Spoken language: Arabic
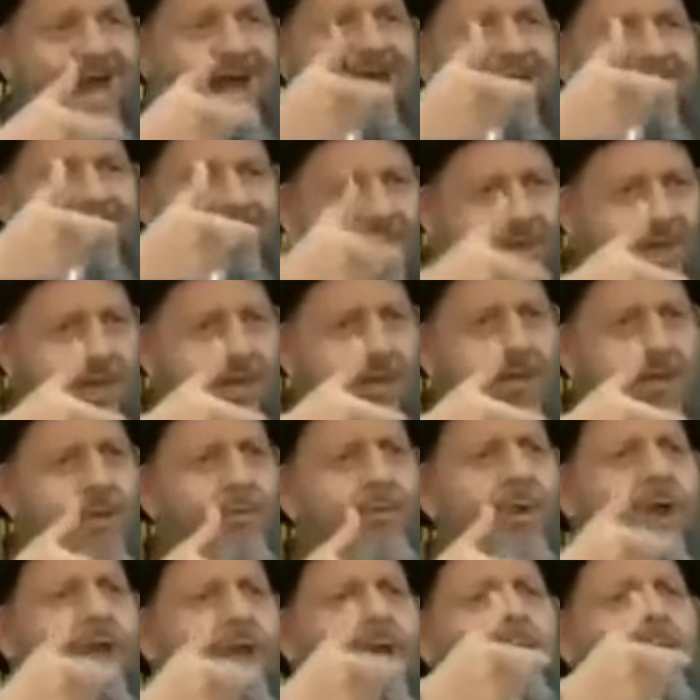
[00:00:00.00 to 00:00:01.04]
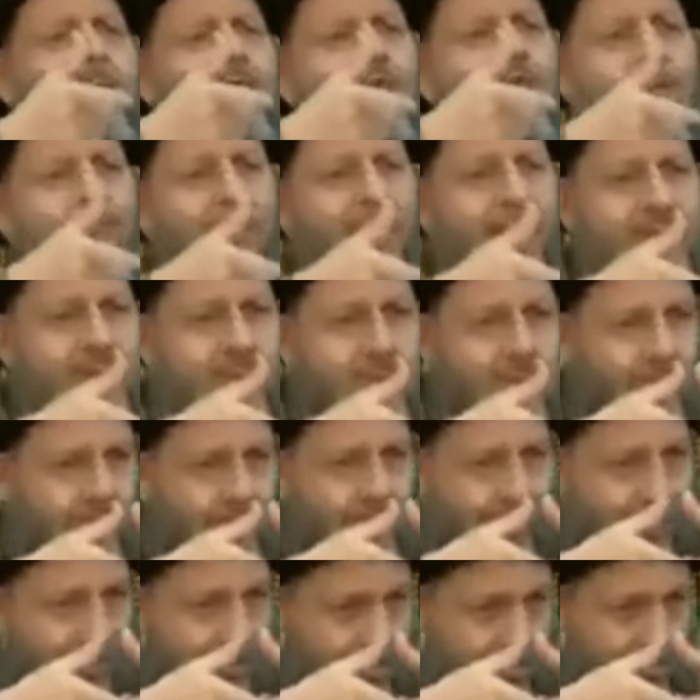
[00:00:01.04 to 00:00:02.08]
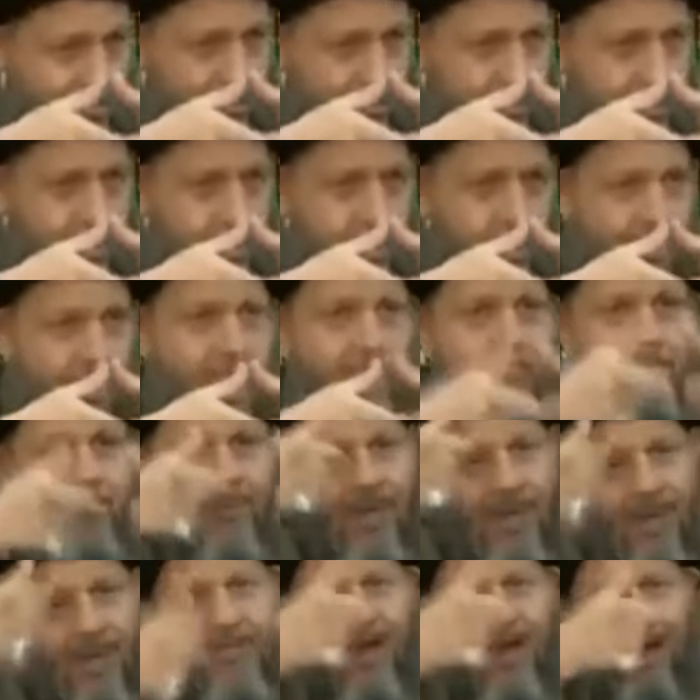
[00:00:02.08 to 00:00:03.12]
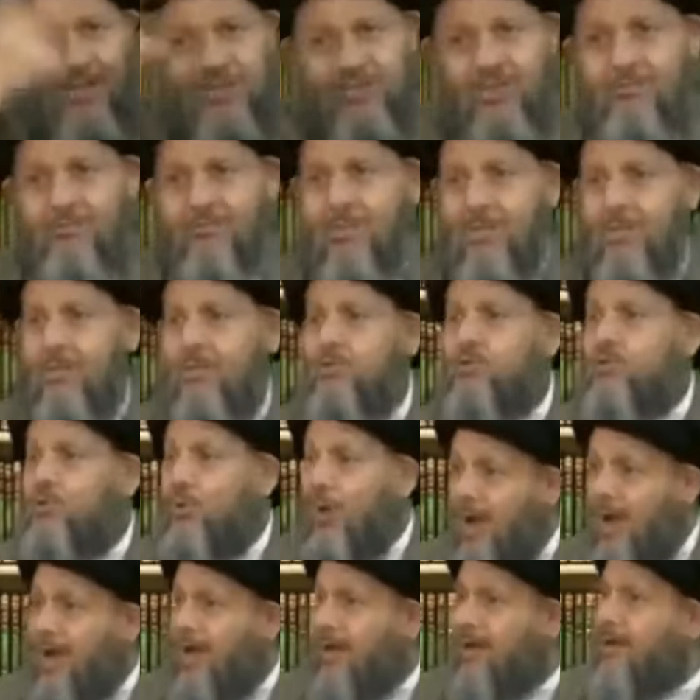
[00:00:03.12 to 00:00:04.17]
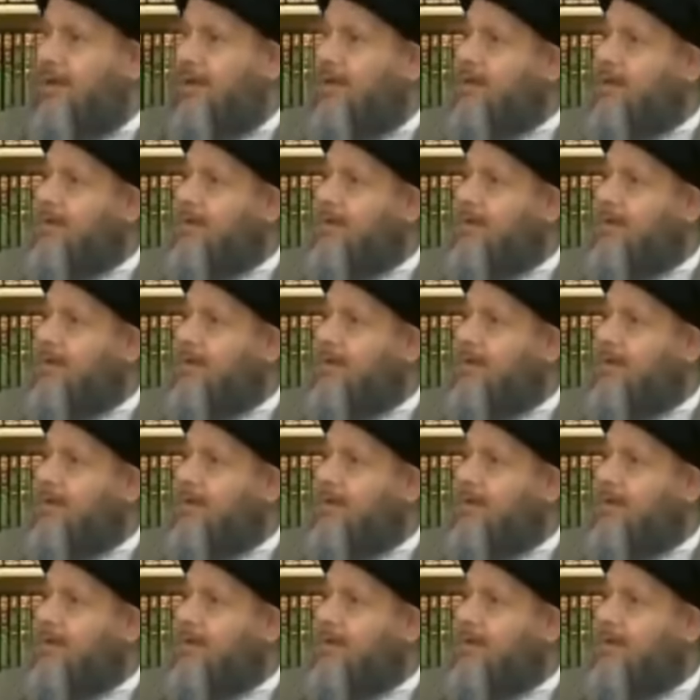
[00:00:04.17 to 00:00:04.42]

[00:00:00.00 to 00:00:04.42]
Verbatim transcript: آلية وهي المسمات شنو بكذا اسم سؤال